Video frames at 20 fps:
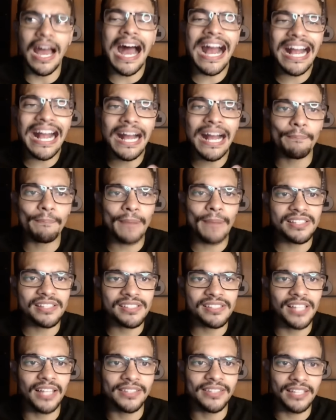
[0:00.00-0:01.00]
a
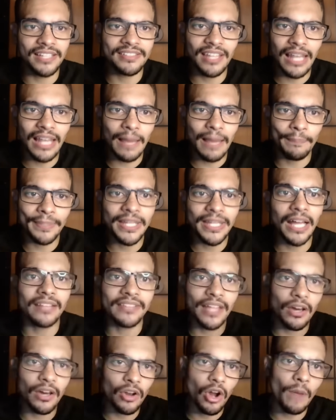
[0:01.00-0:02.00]
capacidade dele ser lapidado
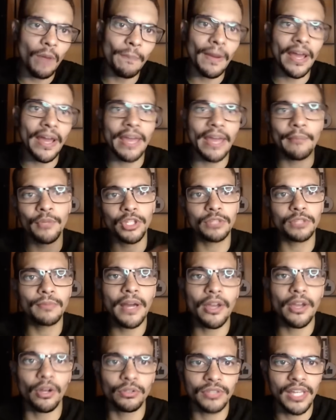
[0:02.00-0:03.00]
na Europa é muito
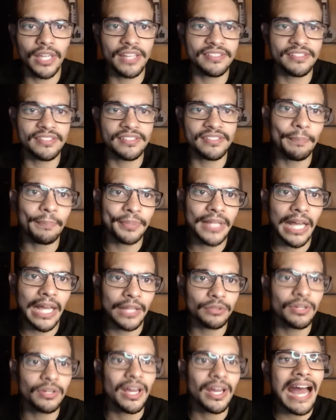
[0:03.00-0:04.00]
maior do que ele ser
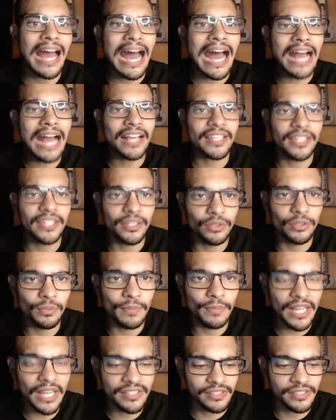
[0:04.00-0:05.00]
lapidado aqui no
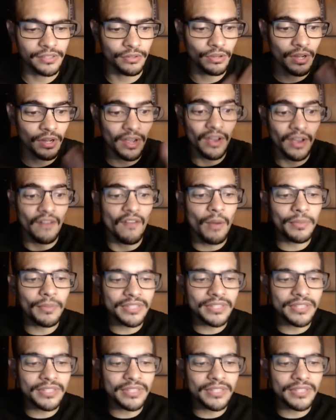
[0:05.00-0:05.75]
Brasil. Vamos